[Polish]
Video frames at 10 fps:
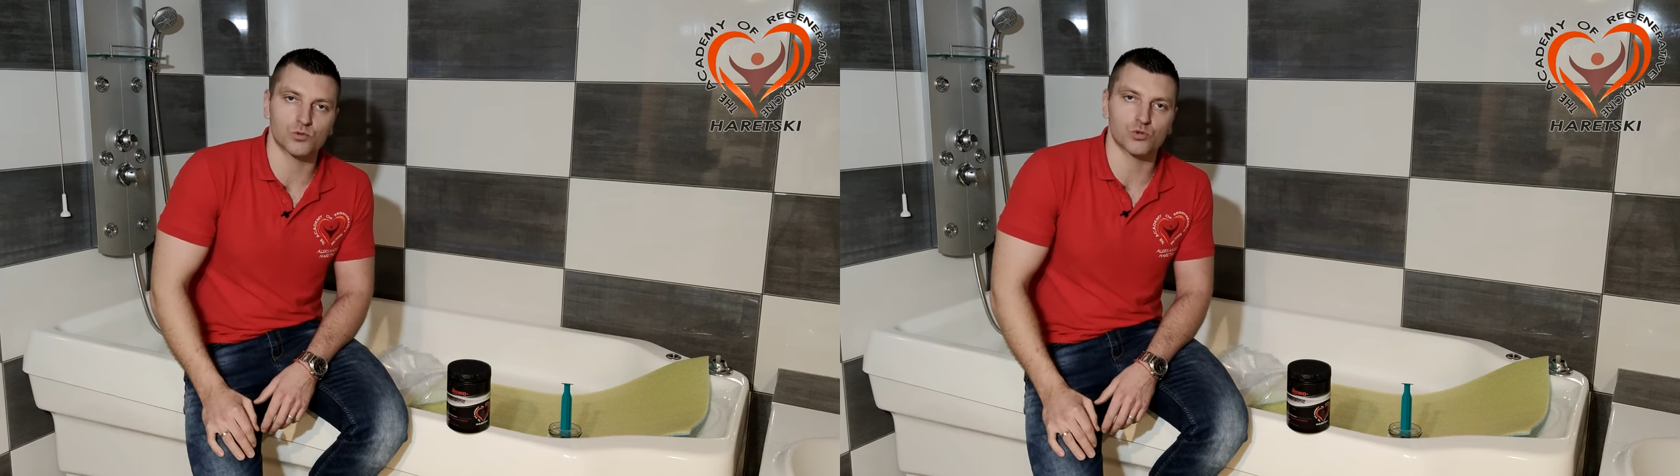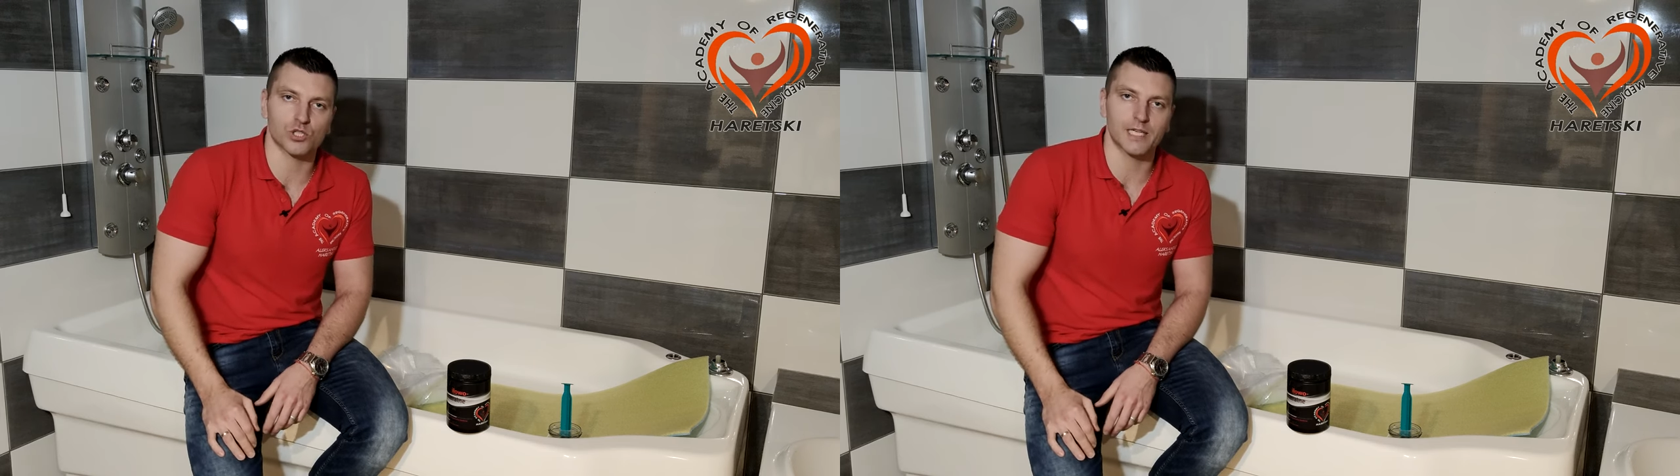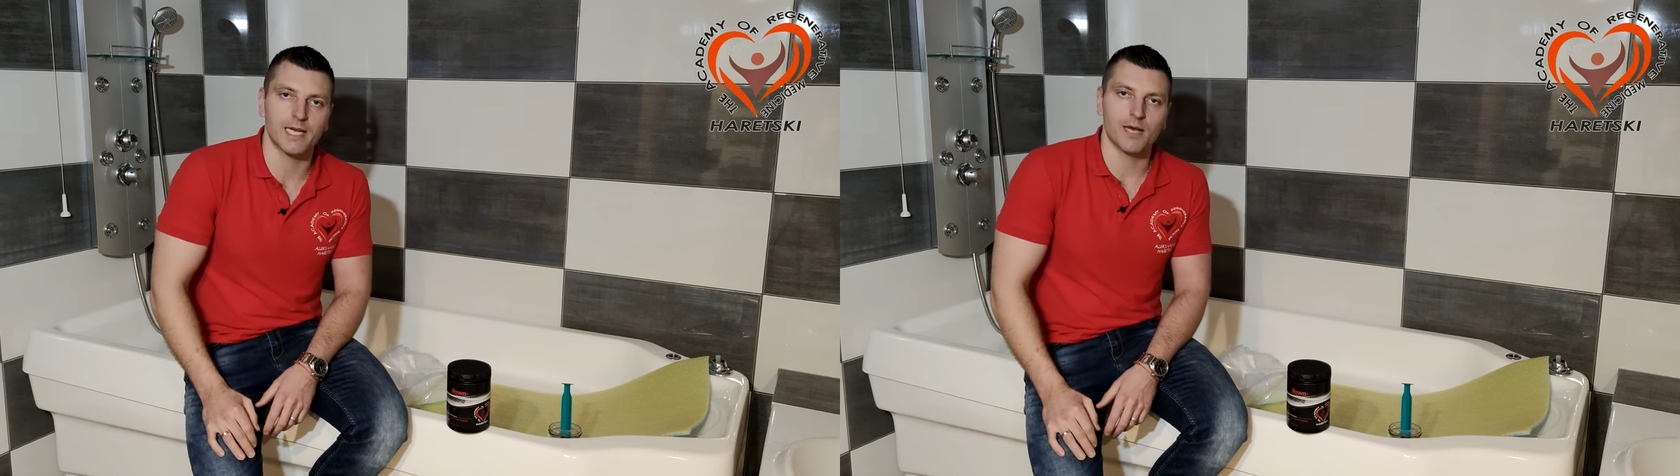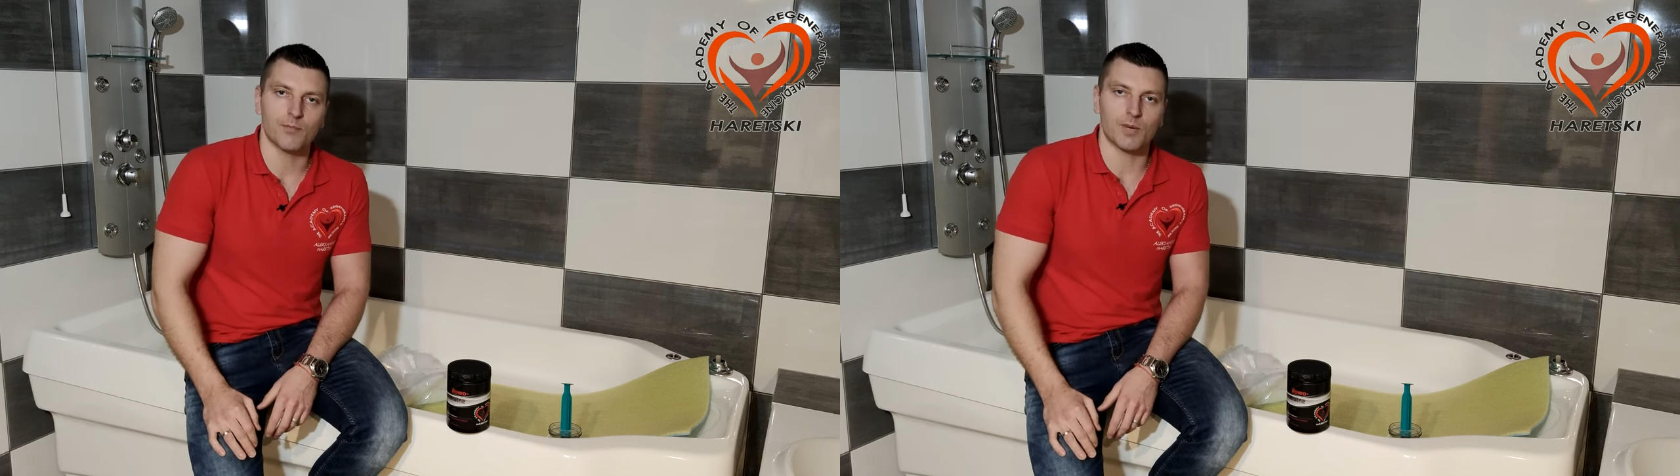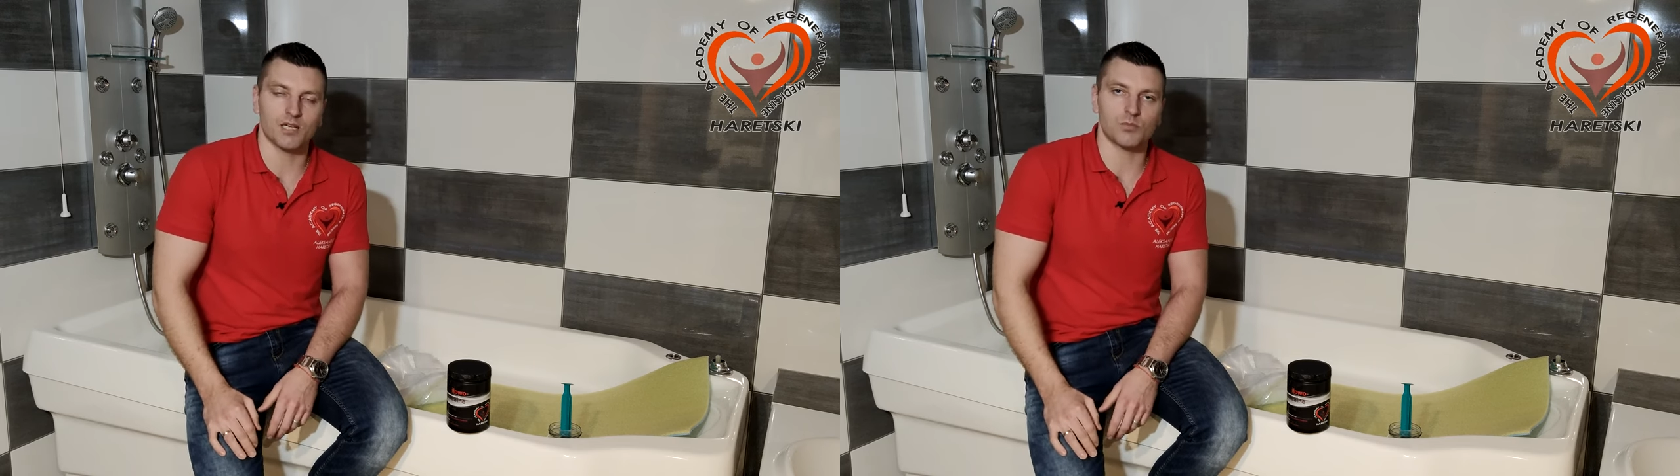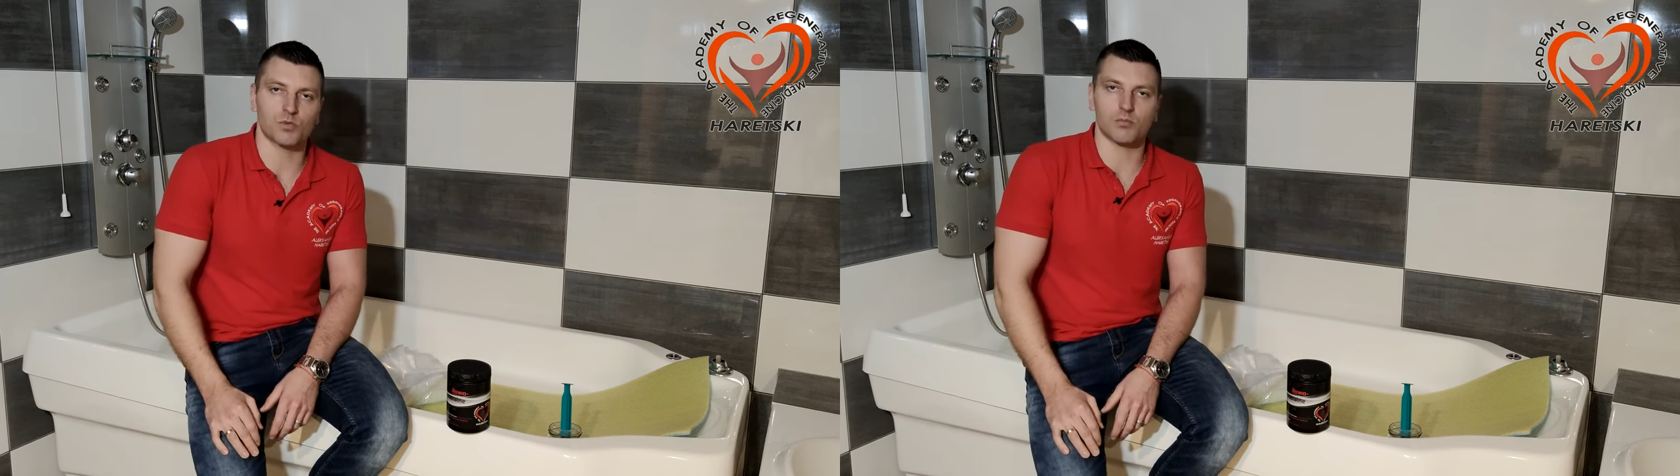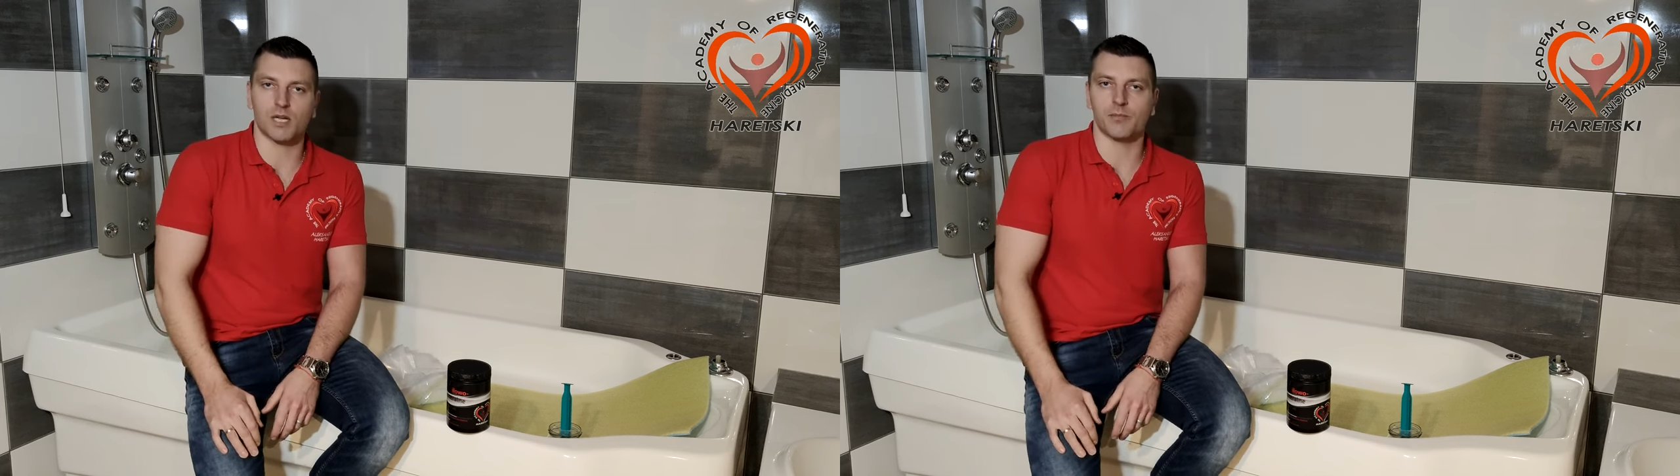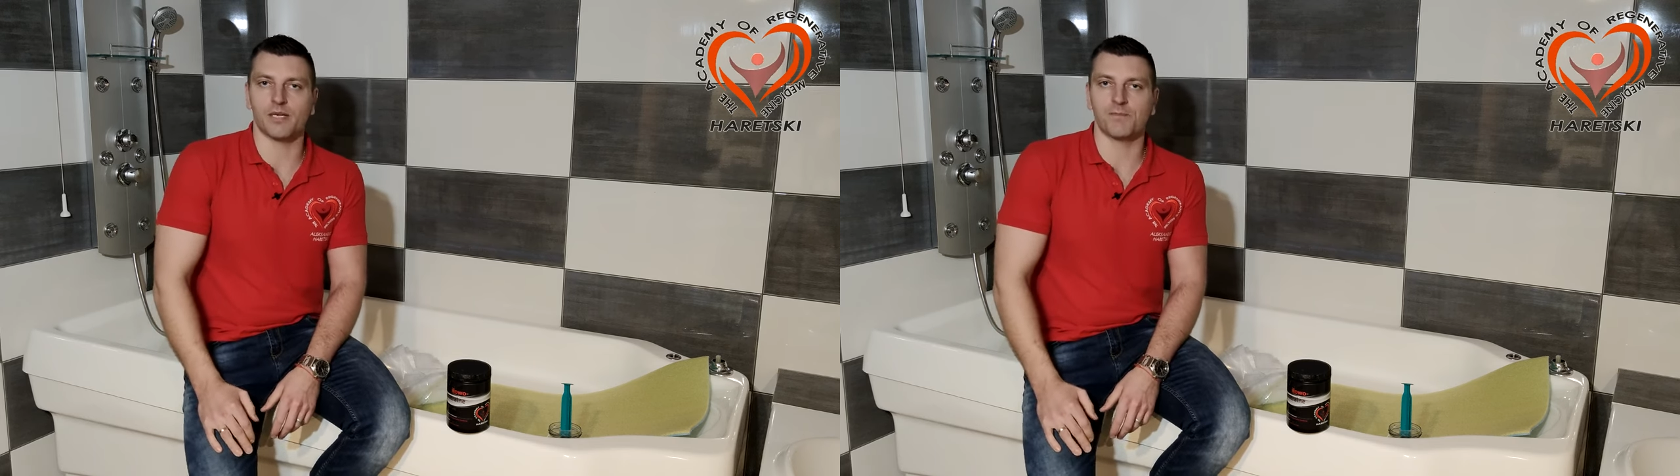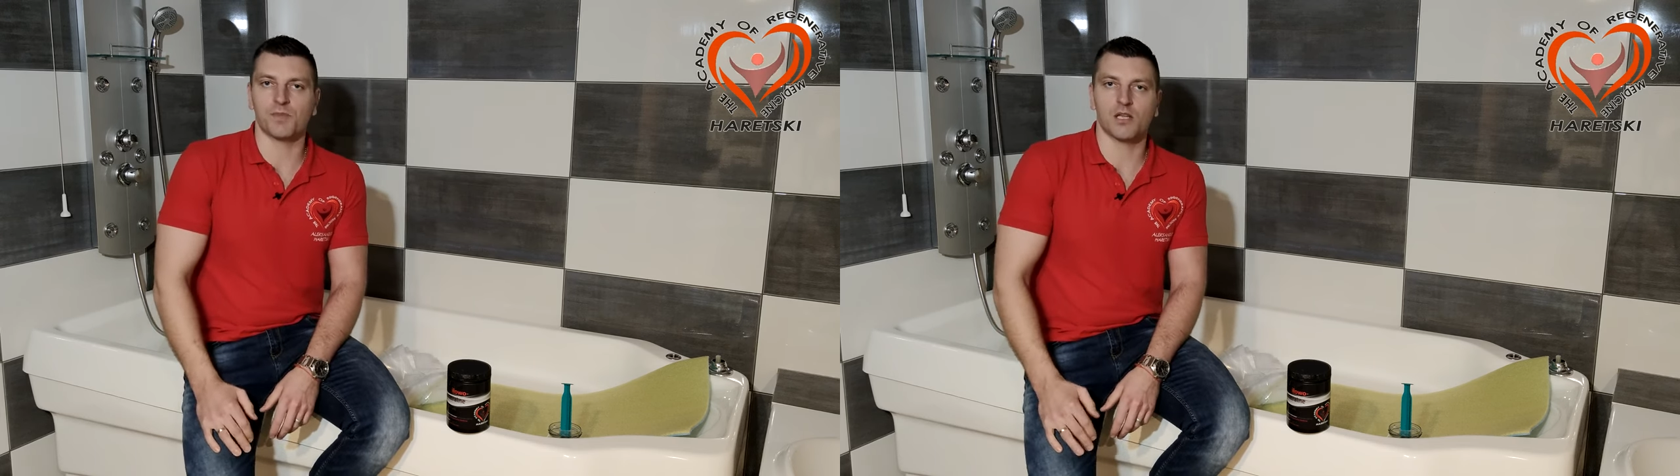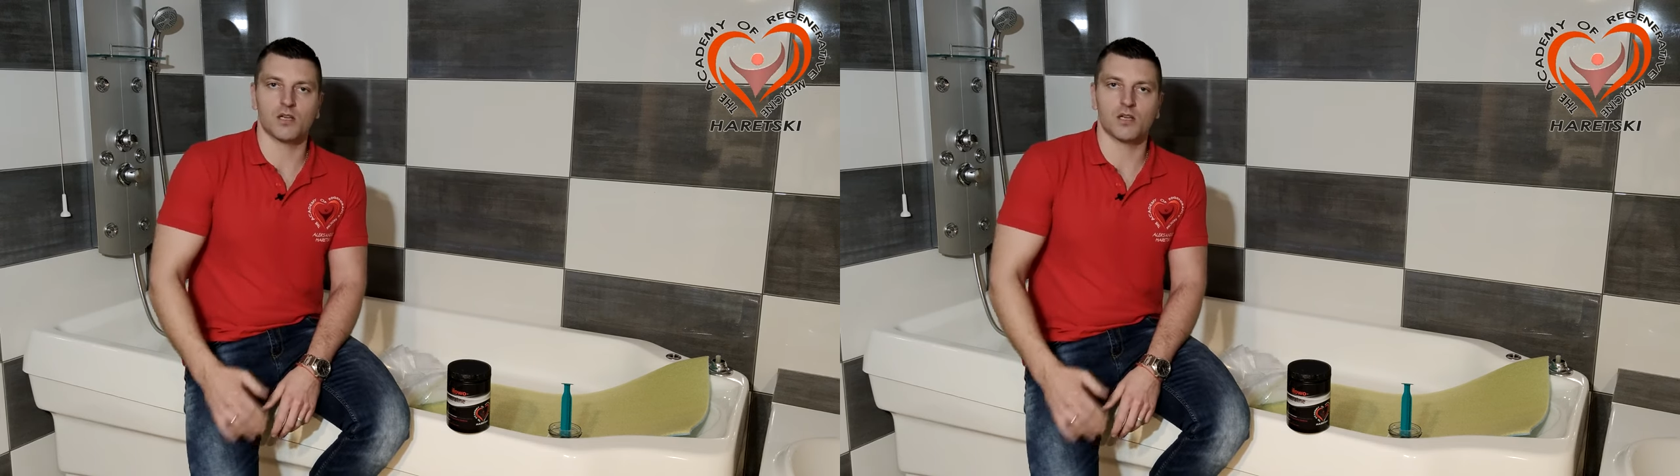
którzy mają problemy